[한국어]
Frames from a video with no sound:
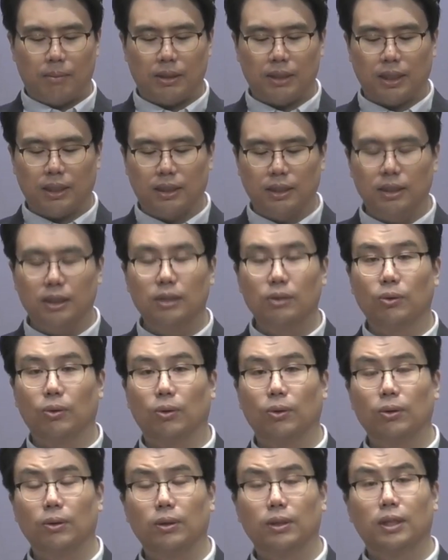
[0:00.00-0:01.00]
만약
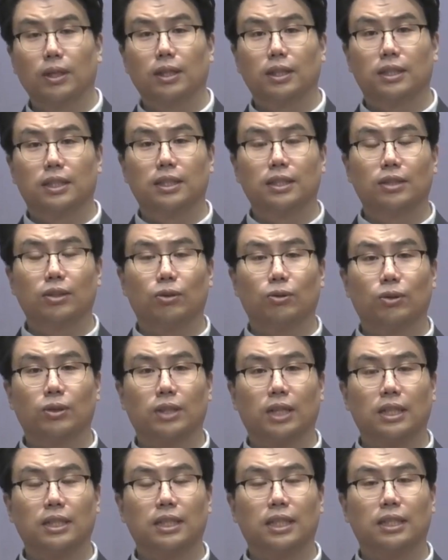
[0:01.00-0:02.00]
그들도 진정으로
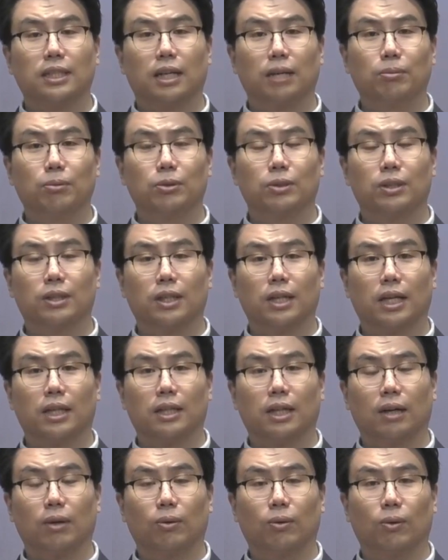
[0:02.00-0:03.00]
자신의 잘못을
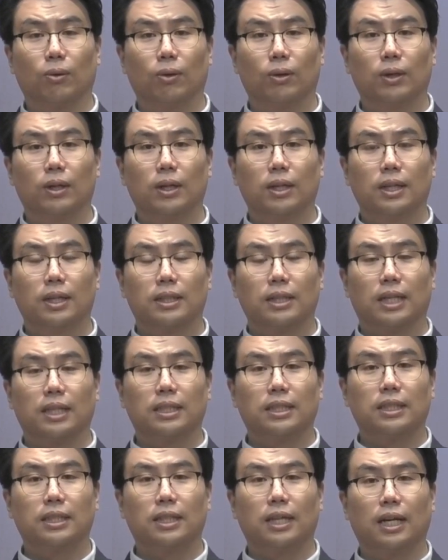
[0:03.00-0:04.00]
깨닫고
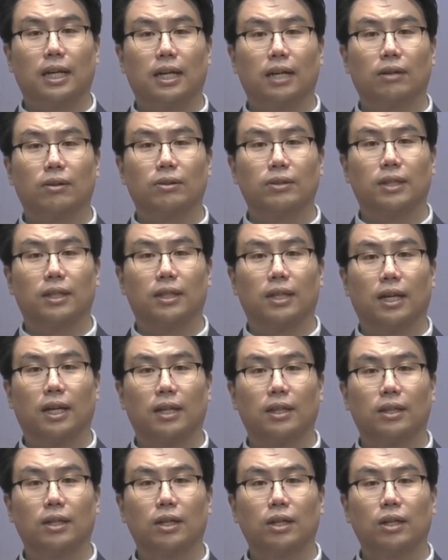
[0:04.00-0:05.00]
자신이 행한 것에
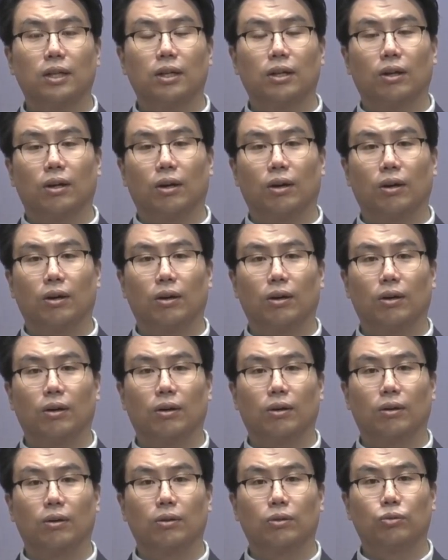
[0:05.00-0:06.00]
대한
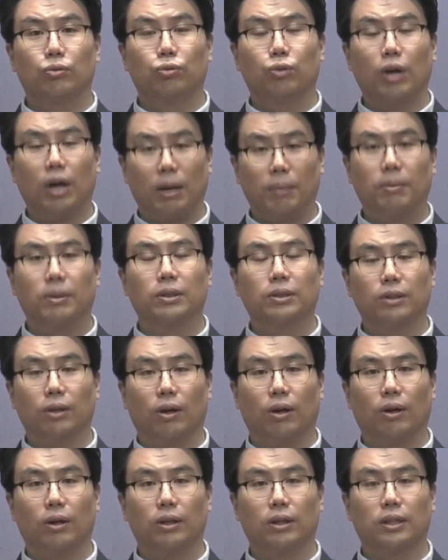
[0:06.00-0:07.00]
어,
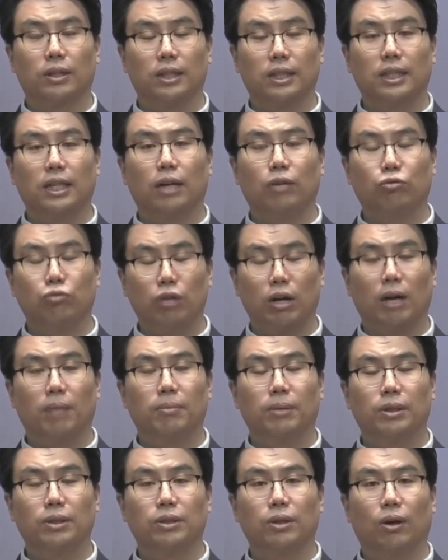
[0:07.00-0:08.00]
후회하면서 그 일에
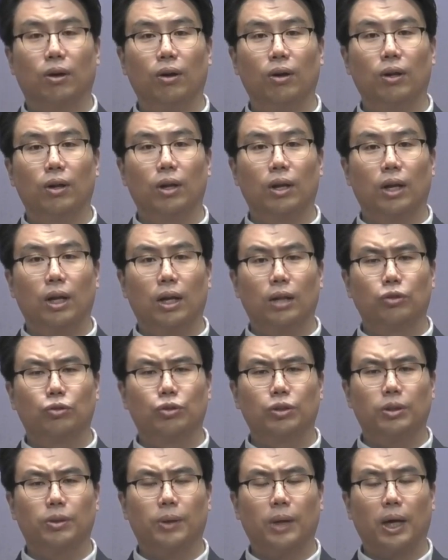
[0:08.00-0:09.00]
후회하면서
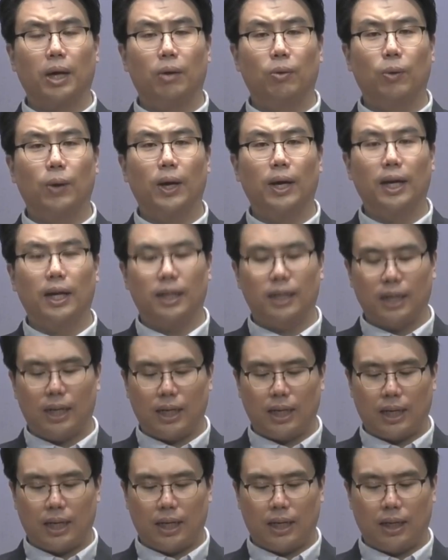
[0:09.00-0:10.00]
주님께 회개를
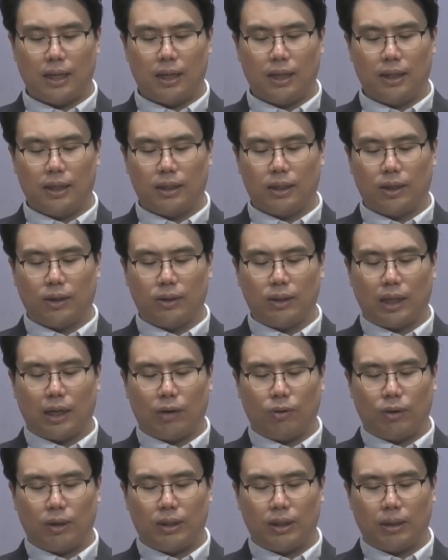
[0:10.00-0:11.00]
하게
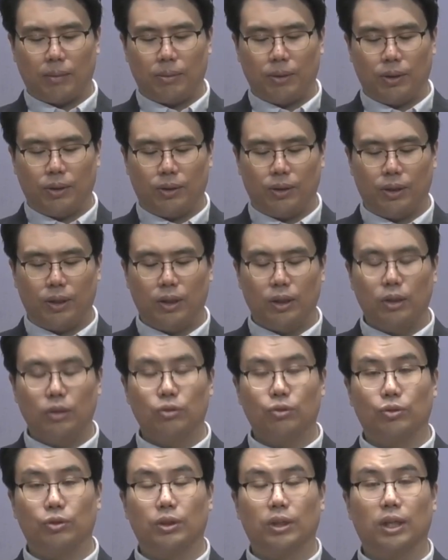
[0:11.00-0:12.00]
되었다라고 한다면
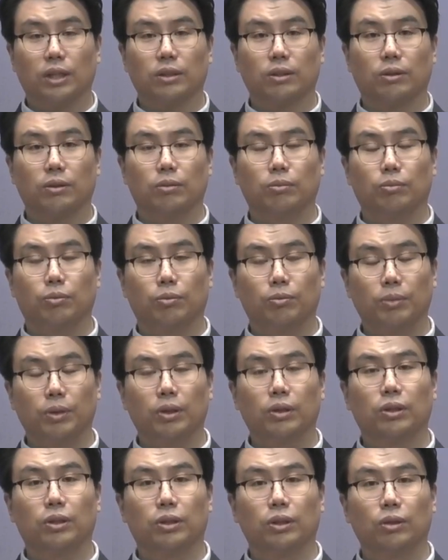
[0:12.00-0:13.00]
주님께서는
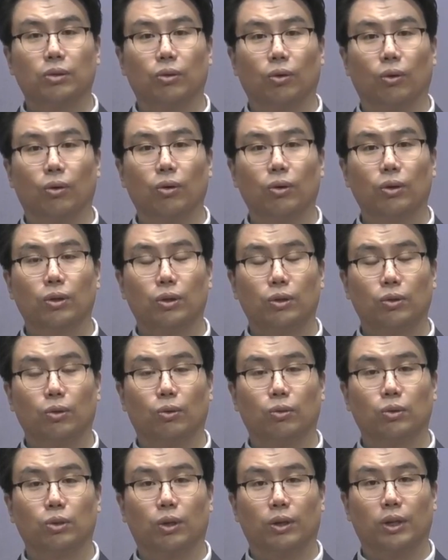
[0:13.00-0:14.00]
분명 그들도
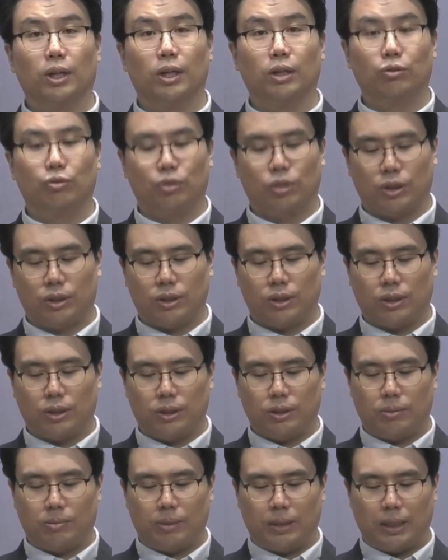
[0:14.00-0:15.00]
용서해 주셨을
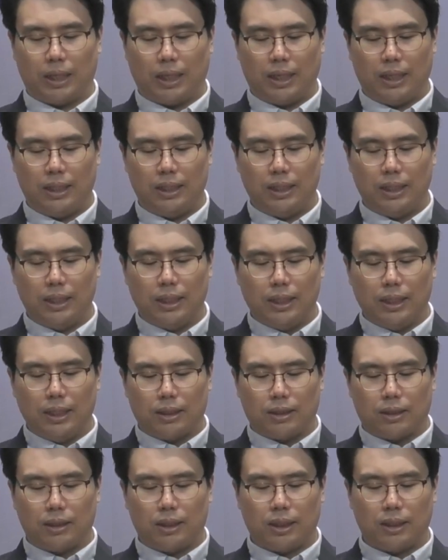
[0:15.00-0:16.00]
것입니다.
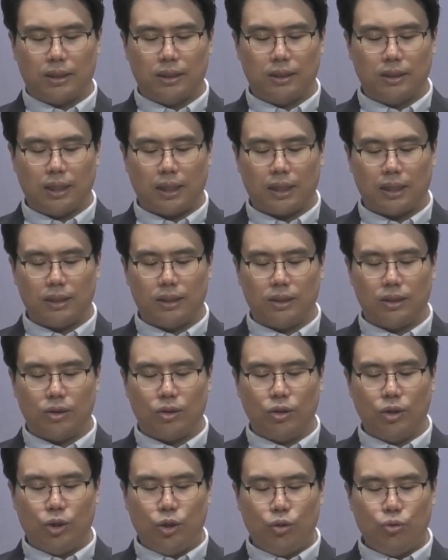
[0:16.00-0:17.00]
그러나
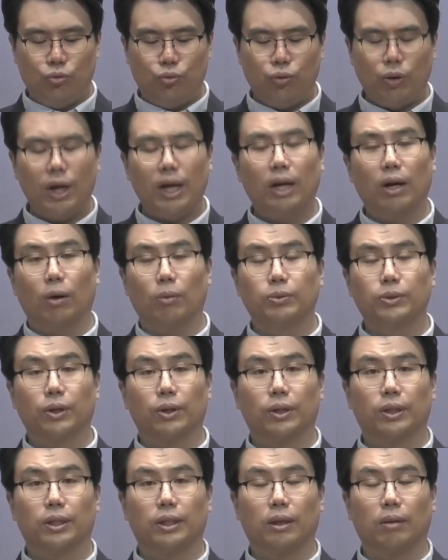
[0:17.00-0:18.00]
그들에게는 후회가
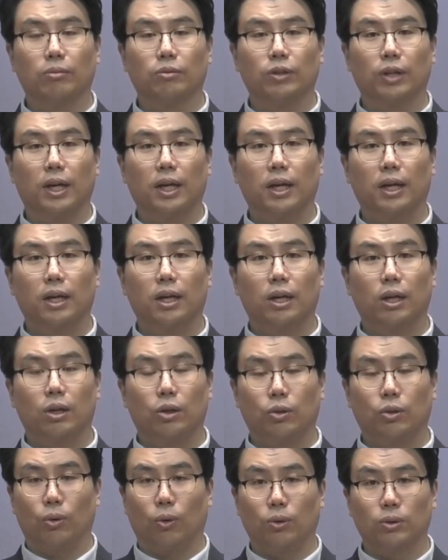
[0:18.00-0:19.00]
없었기 때문에
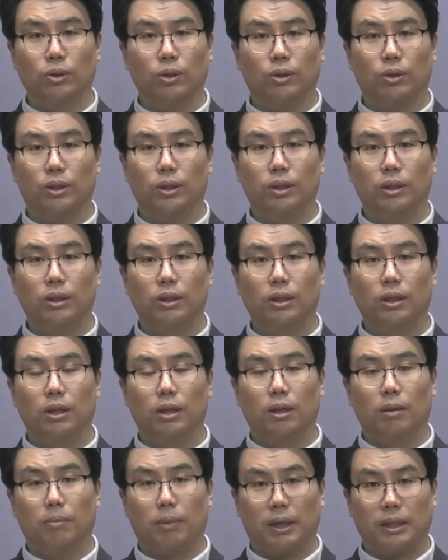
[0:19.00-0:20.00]
용서를
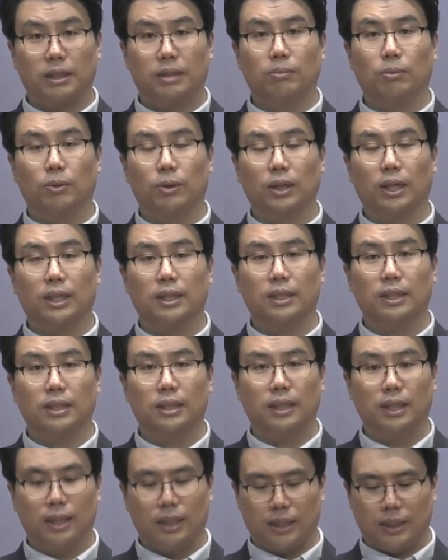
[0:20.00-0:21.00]
받지
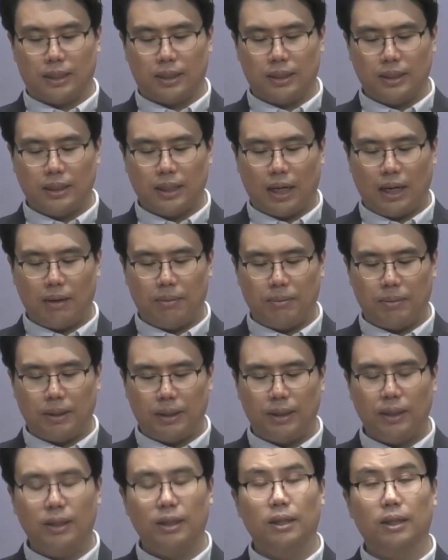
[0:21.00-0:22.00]
못하는 그
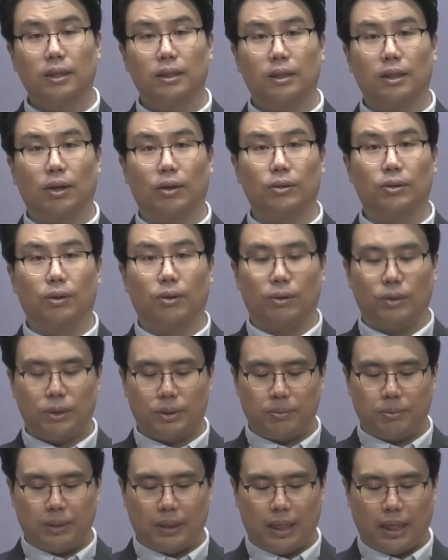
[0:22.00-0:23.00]
삶이 되었던
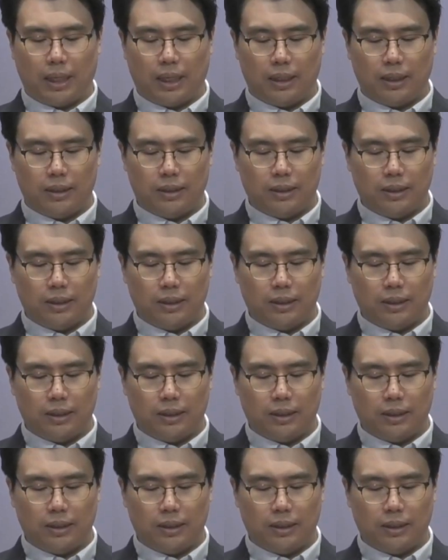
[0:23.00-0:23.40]
것입니다.